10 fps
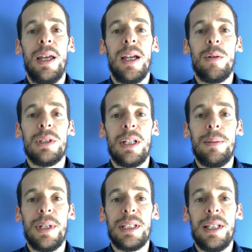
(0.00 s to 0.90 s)
Que nuestra
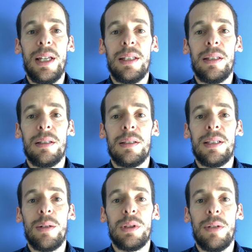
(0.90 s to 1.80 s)
diversidad
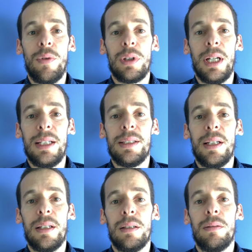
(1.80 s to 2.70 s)
sea nuestra
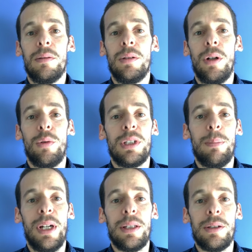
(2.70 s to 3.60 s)
fortaleza, no nuestra
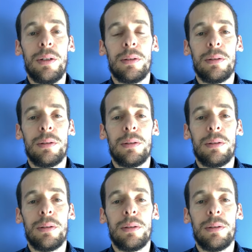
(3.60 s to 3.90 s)
perdición.